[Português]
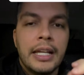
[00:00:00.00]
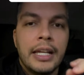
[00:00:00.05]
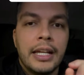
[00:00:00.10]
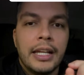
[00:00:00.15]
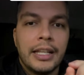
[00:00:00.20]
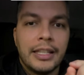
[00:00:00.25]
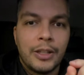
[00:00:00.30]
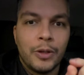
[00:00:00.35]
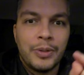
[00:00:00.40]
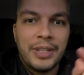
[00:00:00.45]

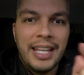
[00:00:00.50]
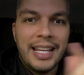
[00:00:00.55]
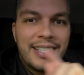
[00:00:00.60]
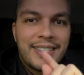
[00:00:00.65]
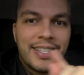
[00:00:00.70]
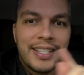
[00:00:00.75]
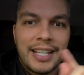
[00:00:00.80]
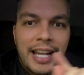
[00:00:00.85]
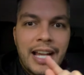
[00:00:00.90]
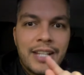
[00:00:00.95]
Então,
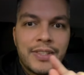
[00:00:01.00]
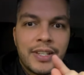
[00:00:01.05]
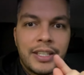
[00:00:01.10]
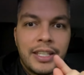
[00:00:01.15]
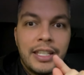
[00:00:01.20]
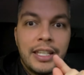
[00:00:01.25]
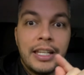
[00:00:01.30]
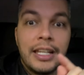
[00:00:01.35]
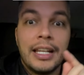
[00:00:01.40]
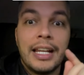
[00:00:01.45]
nesse caso
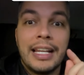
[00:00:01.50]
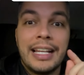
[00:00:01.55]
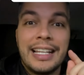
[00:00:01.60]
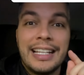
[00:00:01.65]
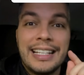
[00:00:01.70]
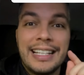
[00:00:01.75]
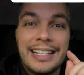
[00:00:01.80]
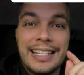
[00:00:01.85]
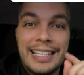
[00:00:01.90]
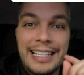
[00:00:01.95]
aqui,
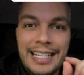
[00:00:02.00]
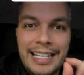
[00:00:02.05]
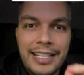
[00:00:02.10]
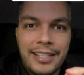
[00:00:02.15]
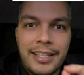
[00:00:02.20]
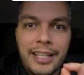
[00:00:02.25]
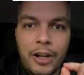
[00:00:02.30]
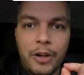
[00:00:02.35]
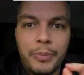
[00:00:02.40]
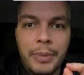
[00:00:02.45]

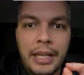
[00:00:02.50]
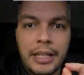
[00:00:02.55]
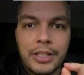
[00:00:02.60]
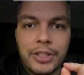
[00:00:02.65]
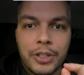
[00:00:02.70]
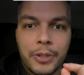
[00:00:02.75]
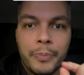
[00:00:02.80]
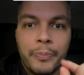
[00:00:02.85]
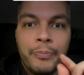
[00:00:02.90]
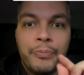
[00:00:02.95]

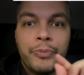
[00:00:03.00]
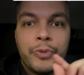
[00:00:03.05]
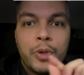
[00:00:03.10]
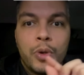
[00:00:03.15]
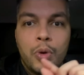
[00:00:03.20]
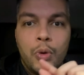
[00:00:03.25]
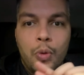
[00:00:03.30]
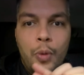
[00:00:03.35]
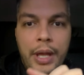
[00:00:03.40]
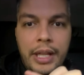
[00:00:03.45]
literalmente,
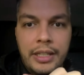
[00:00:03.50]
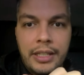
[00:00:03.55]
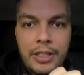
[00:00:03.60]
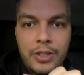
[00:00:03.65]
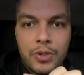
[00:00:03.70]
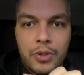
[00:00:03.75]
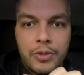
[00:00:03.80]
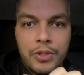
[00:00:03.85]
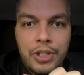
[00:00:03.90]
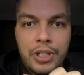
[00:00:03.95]
o E tem
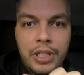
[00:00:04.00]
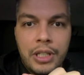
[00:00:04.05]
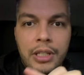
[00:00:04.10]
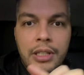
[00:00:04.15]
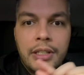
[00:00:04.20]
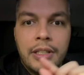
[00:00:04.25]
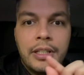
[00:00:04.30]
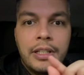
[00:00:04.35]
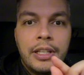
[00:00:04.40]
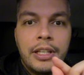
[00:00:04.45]
som de I
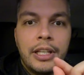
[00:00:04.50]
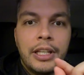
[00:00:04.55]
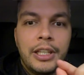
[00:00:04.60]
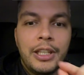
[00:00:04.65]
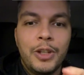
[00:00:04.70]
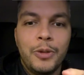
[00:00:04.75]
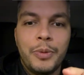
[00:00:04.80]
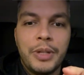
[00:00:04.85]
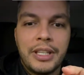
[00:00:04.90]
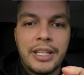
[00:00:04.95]

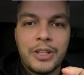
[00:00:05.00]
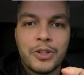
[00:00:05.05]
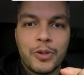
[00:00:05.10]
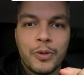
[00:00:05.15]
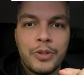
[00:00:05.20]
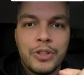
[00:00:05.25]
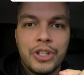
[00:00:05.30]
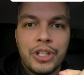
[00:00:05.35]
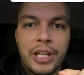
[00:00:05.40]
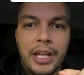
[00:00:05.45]
e o I tem som
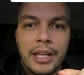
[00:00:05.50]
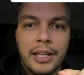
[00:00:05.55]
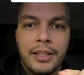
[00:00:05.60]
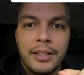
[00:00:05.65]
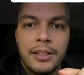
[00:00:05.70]
de E.